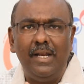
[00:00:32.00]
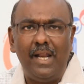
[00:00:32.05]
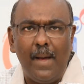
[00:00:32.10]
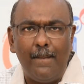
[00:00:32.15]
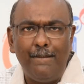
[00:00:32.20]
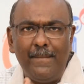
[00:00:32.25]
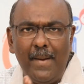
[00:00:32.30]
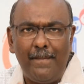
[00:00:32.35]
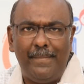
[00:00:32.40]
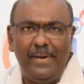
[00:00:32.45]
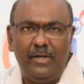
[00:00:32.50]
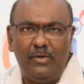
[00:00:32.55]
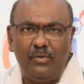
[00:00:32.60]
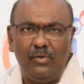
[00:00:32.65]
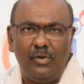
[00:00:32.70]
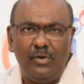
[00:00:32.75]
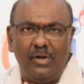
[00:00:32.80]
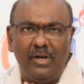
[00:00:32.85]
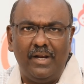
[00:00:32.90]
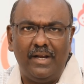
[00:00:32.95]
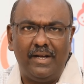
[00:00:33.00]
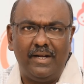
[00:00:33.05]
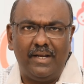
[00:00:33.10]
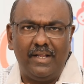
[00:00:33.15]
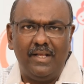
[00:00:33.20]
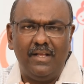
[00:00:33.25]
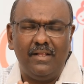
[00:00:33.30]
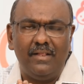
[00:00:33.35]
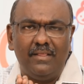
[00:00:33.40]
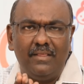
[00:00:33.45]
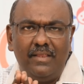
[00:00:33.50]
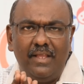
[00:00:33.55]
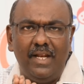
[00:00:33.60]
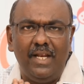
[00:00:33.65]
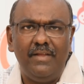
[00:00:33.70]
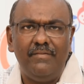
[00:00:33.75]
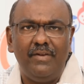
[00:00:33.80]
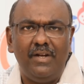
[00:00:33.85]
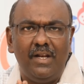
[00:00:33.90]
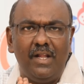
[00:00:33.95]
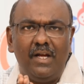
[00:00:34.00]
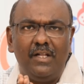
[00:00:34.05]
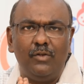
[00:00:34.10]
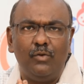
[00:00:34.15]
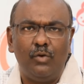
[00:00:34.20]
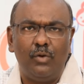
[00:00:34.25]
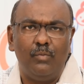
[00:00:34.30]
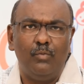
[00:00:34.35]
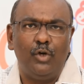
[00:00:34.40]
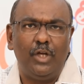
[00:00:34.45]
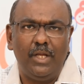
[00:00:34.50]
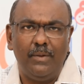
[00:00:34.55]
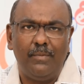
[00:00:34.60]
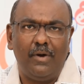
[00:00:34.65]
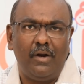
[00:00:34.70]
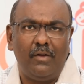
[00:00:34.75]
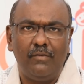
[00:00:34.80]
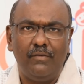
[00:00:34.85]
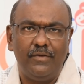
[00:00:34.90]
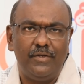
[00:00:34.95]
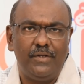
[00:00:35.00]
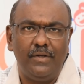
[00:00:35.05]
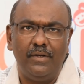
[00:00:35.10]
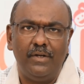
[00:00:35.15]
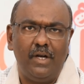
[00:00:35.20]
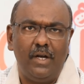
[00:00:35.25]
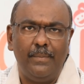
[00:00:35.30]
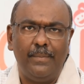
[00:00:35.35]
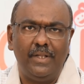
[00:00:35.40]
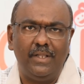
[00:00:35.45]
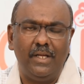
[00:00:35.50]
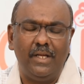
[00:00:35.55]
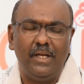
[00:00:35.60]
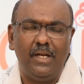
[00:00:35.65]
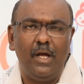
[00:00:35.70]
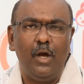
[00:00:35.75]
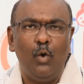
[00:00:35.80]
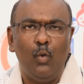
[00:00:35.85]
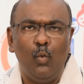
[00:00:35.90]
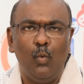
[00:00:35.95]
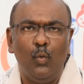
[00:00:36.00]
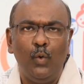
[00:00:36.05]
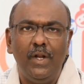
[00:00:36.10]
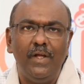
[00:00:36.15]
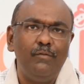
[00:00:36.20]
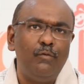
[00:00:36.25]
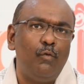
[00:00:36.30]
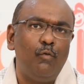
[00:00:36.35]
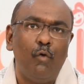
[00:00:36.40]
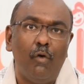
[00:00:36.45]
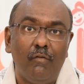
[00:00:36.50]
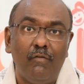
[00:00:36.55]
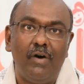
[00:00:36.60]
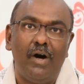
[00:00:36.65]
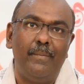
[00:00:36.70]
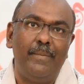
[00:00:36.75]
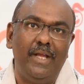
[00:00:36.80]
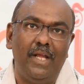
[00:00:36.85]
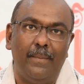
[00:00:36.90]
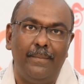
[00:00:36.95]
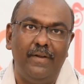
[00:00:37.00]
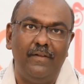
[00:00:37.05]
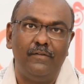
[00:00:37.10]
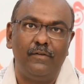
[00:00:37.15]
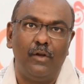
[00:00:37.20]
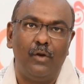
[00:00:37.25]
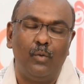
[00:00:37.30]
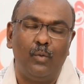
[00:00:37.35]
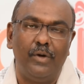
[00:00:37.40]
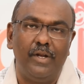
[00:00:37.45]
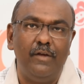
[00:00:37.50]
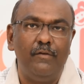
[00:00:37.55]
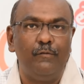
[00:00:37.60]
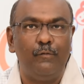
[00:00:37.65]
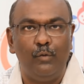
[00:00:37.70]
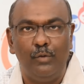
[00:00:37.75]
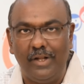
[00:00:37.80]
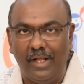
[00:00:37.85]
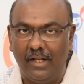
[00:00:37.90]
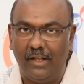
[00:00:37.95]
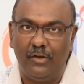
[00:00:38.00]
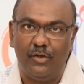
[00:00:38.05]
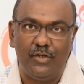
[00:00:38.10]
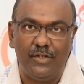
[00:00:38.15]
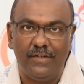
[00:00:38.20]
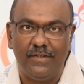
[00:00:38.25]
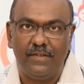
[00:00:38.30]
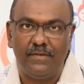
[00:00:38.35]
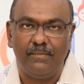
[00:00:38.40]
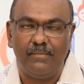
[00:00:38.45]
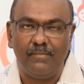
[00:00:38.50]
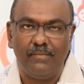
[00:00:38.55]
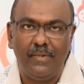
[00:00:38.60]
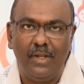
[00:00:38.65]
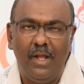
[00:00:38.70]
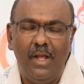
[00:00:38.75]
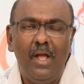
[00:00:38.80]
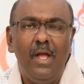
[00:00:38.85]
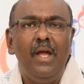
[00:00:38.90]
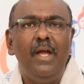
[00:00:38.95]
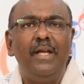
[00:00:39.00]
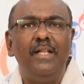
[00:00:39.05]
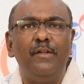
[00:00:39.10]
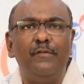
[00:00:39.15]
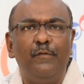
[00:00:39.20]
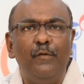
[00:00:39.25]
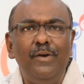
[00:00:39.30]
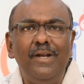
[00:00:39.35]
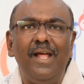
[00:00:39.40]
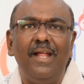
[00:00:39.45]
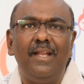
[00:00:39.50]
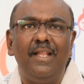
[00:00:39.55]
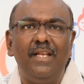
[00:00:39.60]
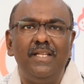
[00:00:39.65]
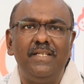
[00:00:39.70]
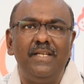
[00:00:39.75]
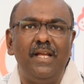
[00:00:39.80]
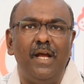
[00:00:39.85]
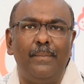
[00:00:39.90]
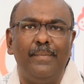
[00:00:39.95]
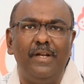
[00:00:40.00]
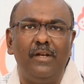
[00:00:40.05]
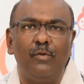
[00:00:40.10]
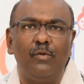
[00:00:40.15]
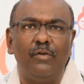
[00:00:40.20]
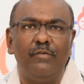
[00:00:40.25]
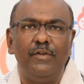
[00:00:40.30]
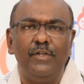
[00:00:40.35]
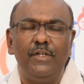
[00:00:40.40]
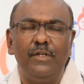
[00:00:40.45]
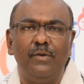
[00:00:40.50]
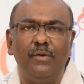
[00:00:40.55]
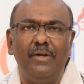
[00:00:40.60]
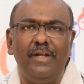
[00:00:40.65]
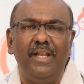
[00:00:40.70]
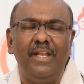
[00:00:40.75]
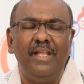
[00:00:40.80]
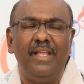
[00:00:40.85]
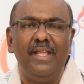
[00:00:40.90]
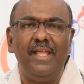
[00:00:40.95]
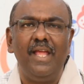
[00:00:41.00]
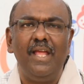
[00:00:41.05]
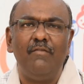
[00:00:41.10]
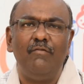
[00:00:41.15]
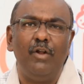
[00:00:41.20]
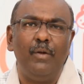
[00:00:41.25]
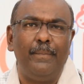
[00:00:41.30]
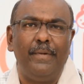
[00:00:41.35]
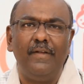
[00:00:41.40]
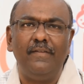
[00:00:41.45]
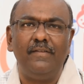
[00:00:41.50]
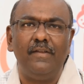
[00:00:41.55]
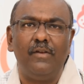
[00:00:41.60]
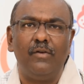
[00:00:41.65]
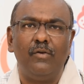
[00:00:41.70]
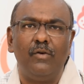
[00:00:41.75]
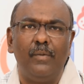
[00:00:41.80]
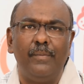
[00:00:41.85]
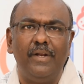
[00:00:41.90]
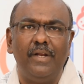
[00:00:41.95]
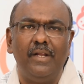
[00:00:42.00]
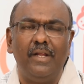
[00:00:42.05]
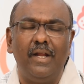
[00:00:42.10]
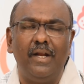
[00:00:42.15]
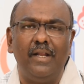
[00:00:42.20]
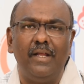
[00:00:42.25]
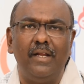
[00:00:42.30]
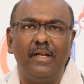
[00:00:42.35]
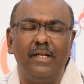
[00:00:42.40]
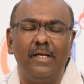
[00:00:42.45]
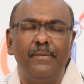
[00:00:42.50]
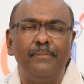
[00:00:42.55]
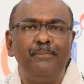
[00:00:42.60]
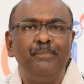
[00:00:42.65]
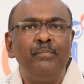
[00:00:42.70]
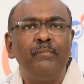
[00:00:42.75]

நம்ம பெற்றோர்கள்கிட்ட தெளிவில்லாத ஒரு முக்கியமான ஒரு விஷயம் என்னென்னு பார்த்தீங்கன்னா உணவு ஒவ்வாமை அப்படின்னு சொல்லக்கூடிய ஃபுட் அலர்ஜிஸ் இந்த ஃபுட் அலர்ஜி அப்படின்ற ஒரு விஷயம் இன்றைக்கி ஏன் இவ்வளோ பேசிகிட்டு இருக்கோம் அப்படின்னு கேட்டிங்கன்னா